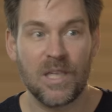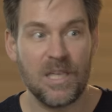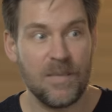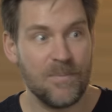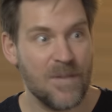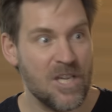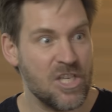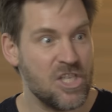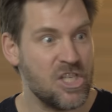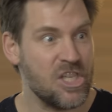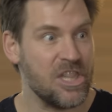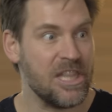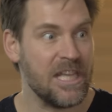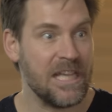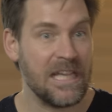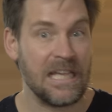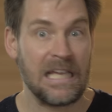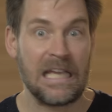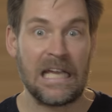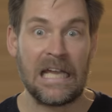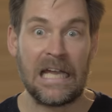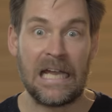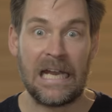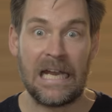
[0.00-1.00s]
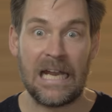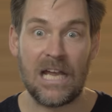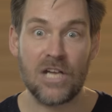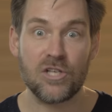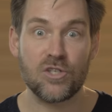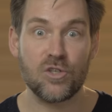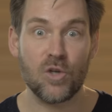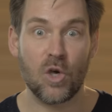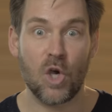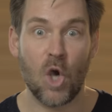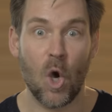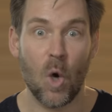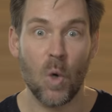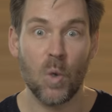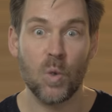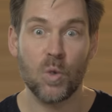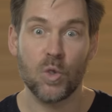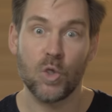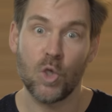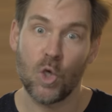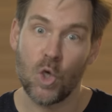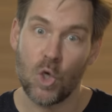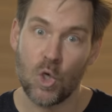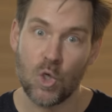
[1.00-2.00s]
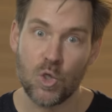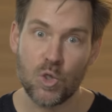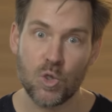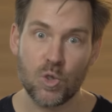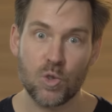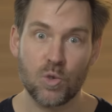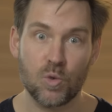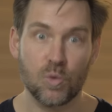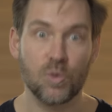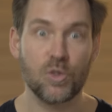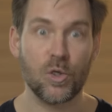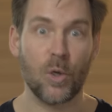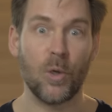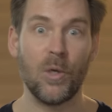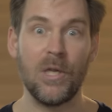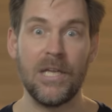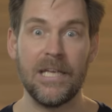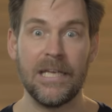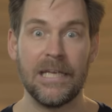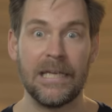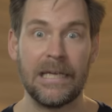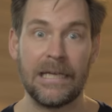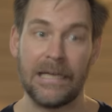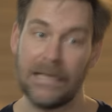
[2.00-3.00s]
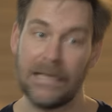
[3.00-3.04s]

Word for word: Imaginez, la Joconde sous un lit.